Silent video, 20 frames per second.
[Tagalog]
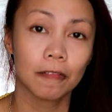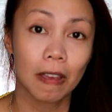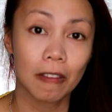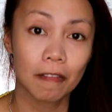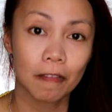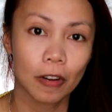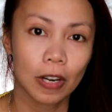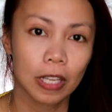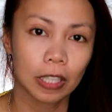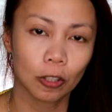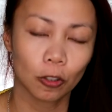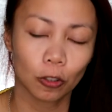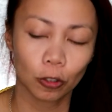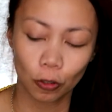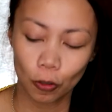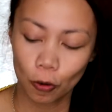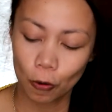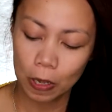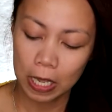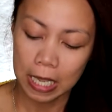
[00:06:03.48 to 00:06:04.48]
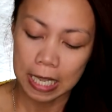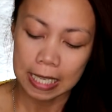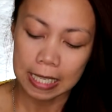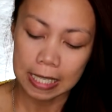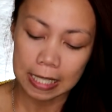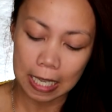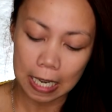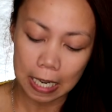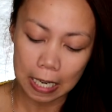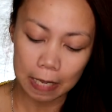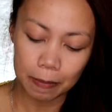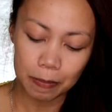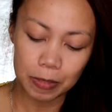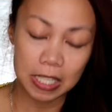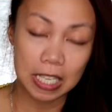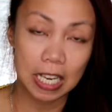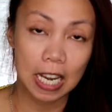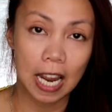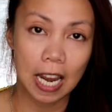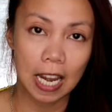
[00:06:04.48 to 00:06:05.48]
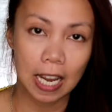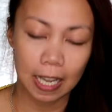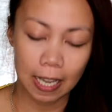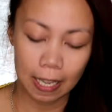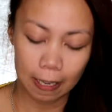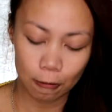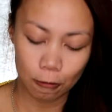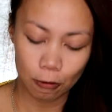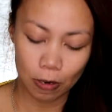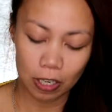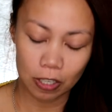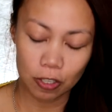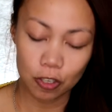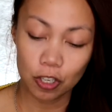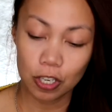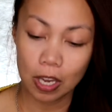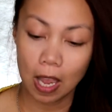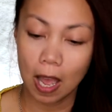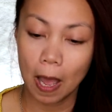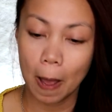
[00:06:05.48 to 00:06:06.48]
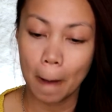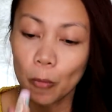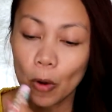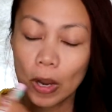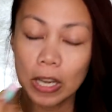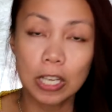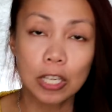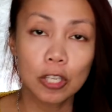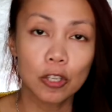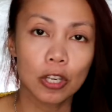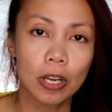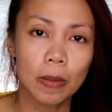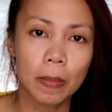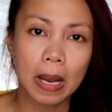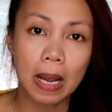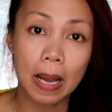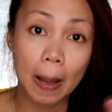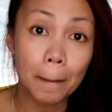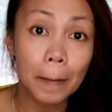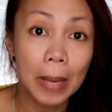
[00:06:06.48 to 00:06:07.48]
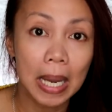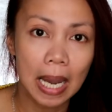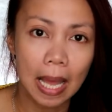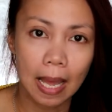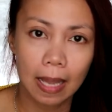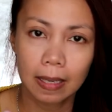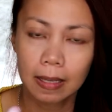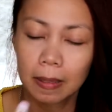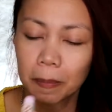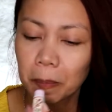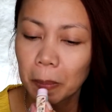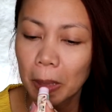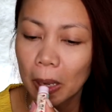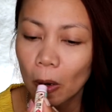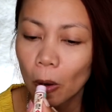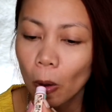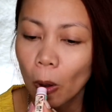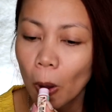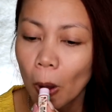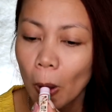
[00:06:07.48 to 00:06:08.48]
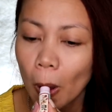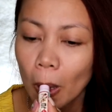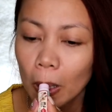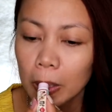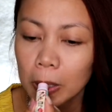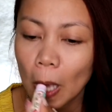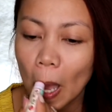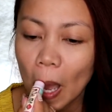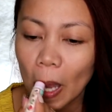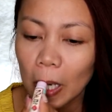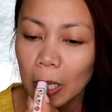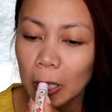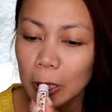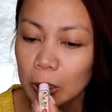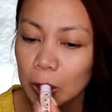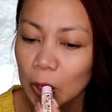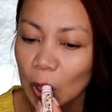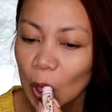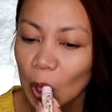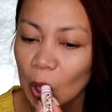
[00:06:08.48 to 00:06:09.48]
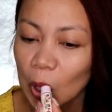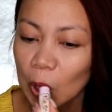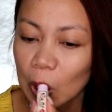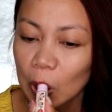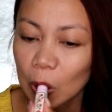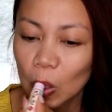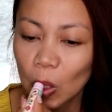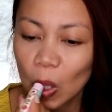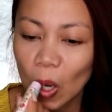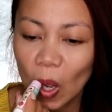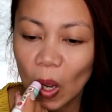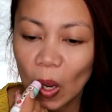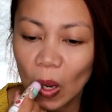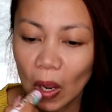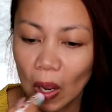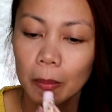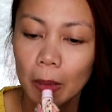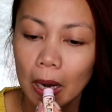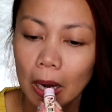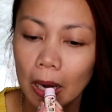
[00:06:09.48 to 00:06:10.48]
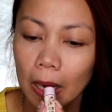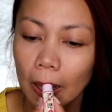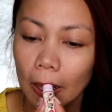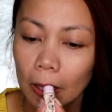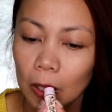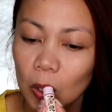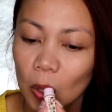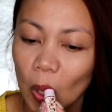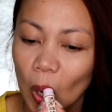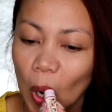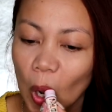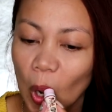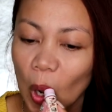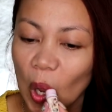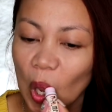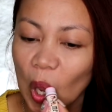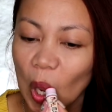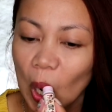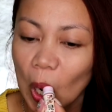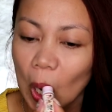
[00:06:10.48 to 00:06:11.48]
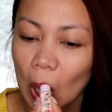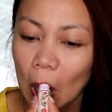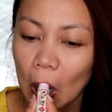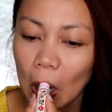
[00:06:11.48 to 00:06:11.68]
favorite ko to. Sa lips, nilalagay ko lang siya. Pwede nyo namang kapalan, pero sa akin kasi, ito lang. Para natural looking.